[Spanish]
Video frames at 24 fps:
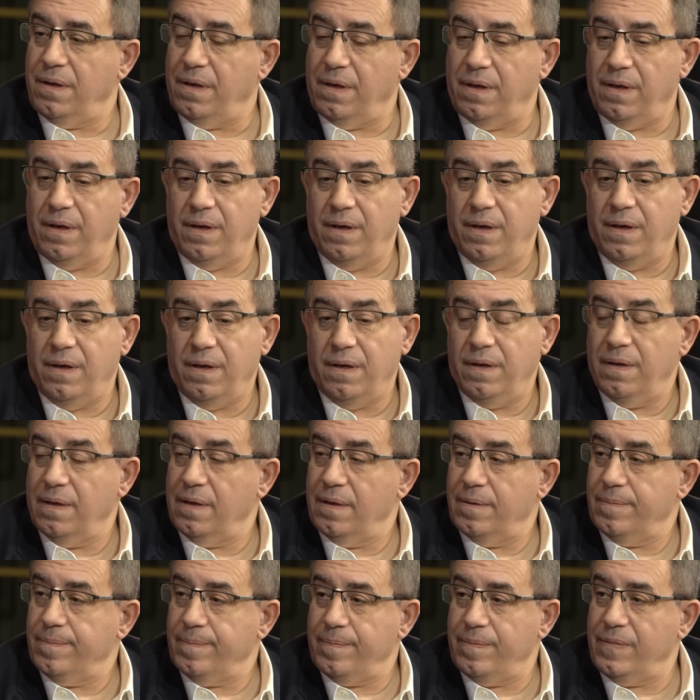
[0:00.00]
Eh,
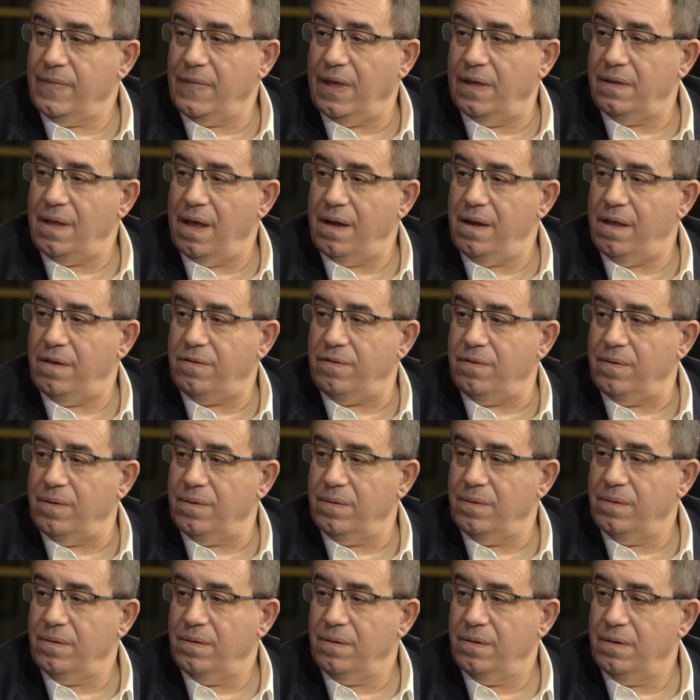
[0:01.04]
y está en eso.
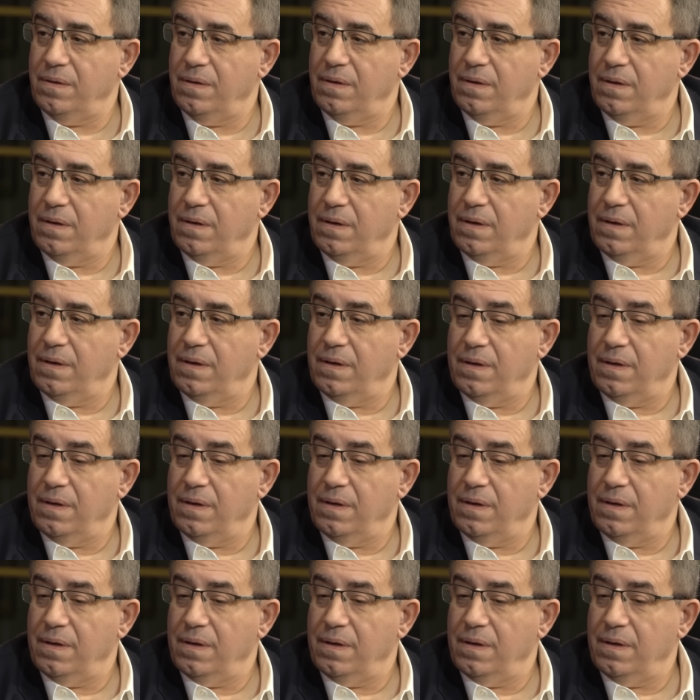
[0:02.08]
Claro.